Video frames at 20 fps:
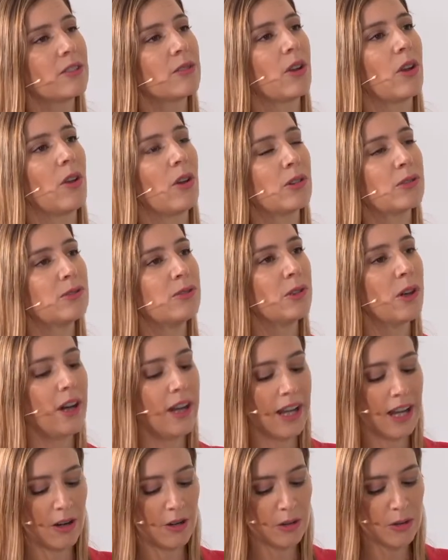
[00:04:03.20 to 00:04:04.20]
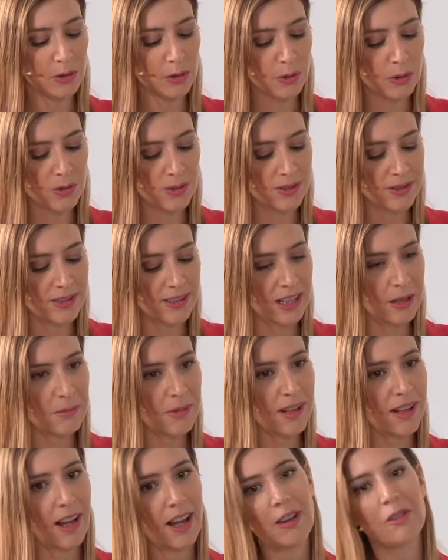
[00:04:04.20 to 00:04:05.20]
oder Lokführer ja auch ein großes
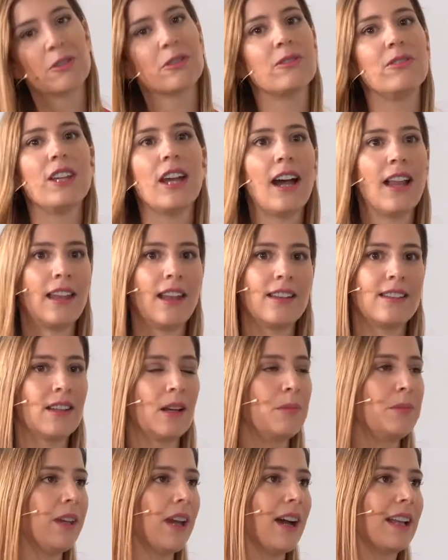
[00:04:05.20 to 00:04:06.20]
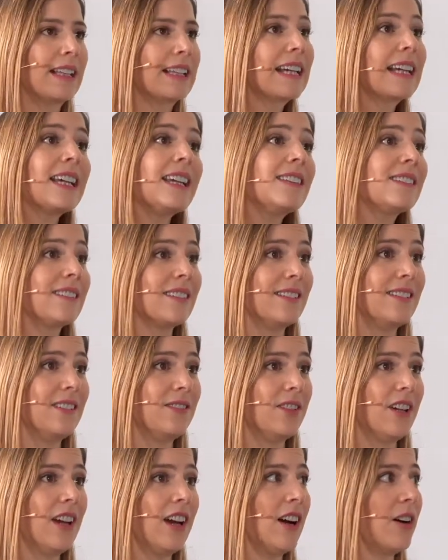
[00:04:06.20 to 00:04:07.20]
Thema nach irgendwie anderthalb Jahren Krise, die
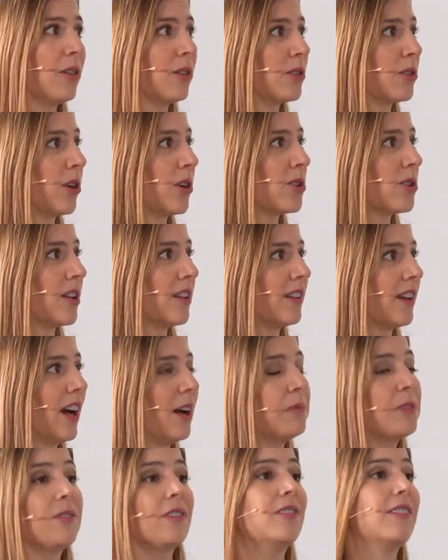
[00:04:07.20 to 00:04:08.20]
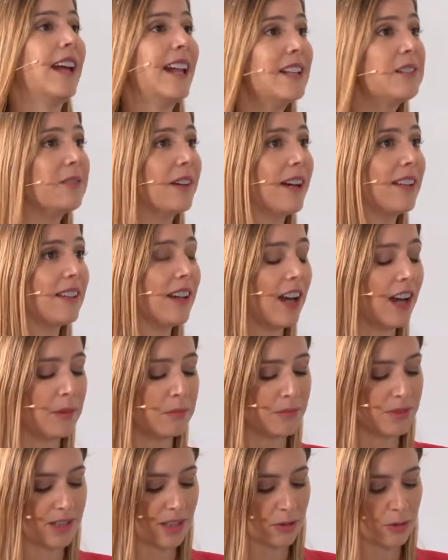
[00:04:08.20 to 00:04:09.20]
wir ja auch in Deutschland haben, die wir weltweit haben
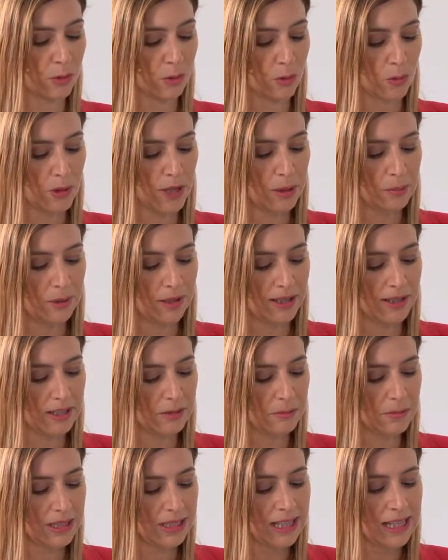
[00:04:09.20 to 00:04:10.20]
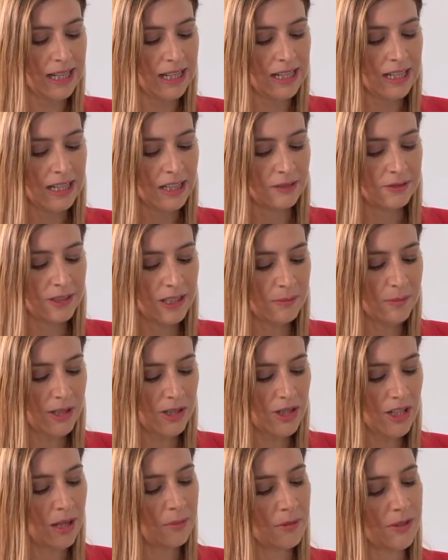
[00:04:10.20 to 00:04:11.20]
mit der Corona-Pandemie. Viele
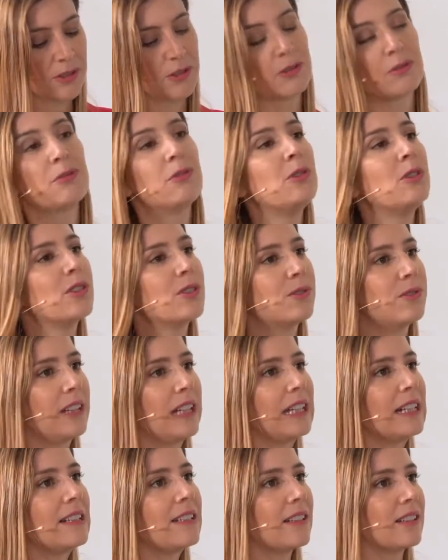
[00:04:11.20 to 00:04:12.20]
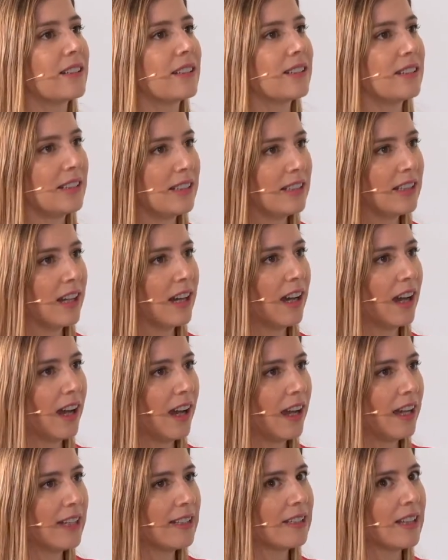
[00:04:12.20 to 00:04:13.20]
Menschen haben das Gefühl, es fehlt äh,
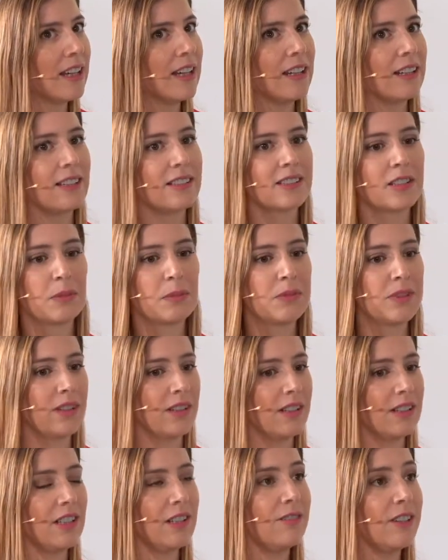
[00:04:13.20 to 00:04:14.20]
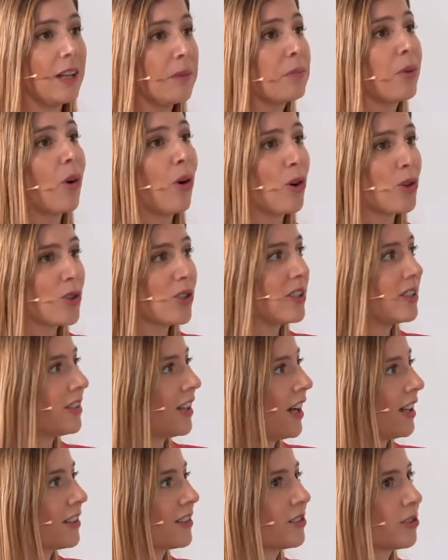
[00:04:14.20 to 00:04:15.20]
Sicherheit. Es gibt äh, die Eventbranche, die es
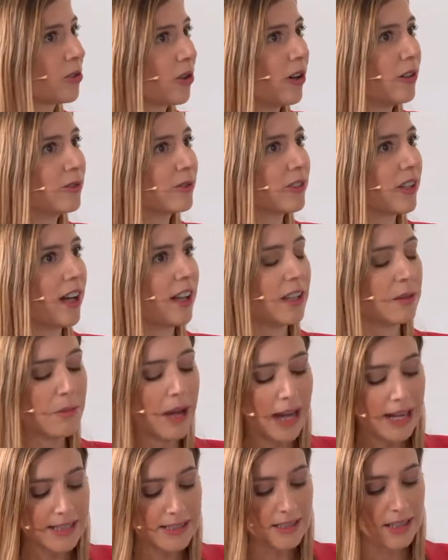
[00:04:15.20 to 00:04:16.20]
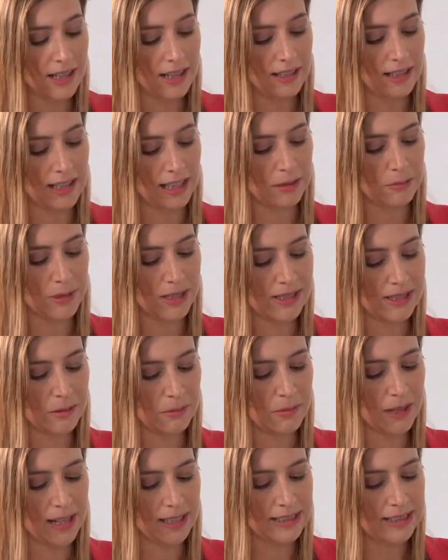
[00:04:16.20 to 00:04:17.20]
hart getroffen hat. Im Einzelhandel hat man es
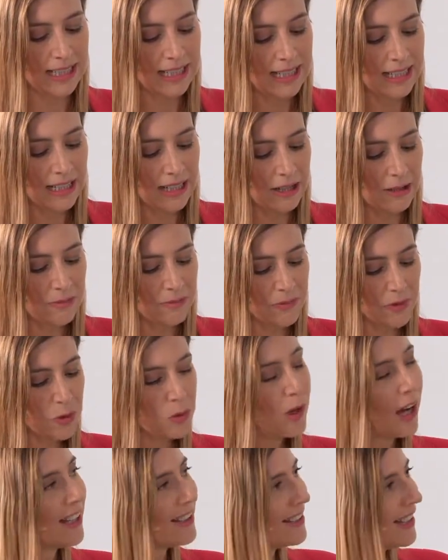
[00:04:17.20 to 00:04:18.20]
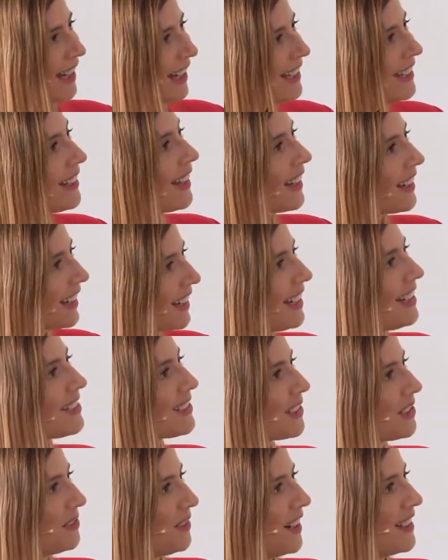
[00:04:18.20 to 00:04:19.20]
gemerkt. Ähm, du hast ja in der
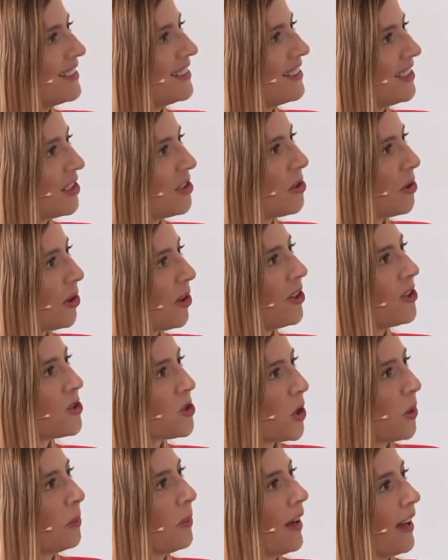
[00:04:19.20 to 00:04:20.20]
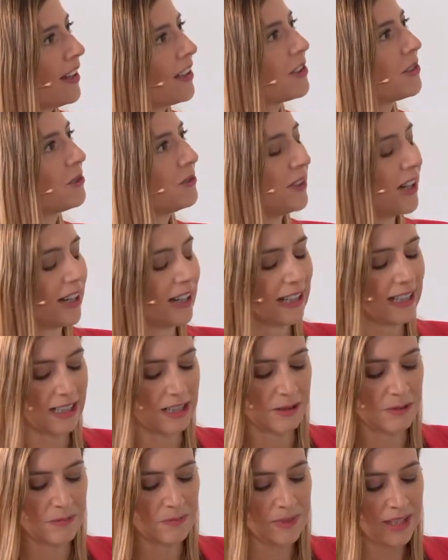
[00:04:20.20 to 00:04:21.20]
Krise quasi den neuen Job angefangen.
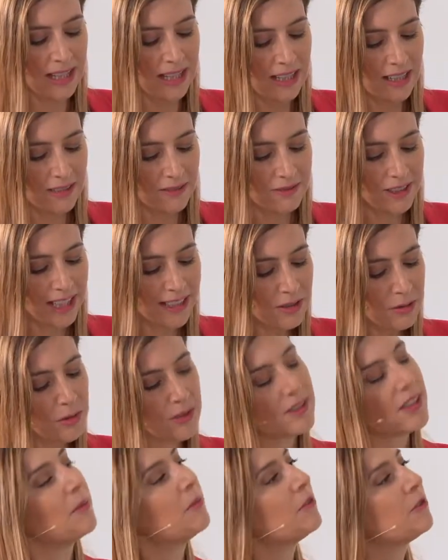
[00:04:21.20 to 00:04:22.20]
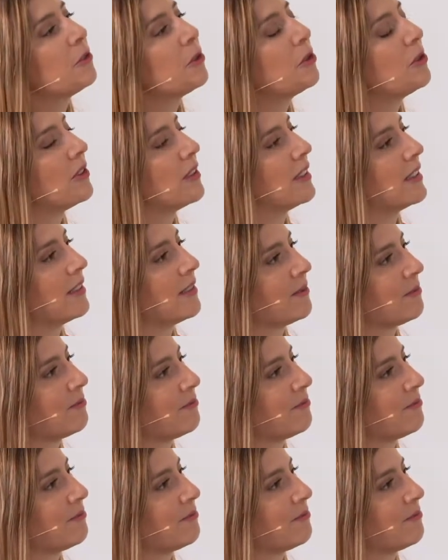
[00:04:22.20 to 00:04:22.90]
Ähm, wie hast du das empfunden?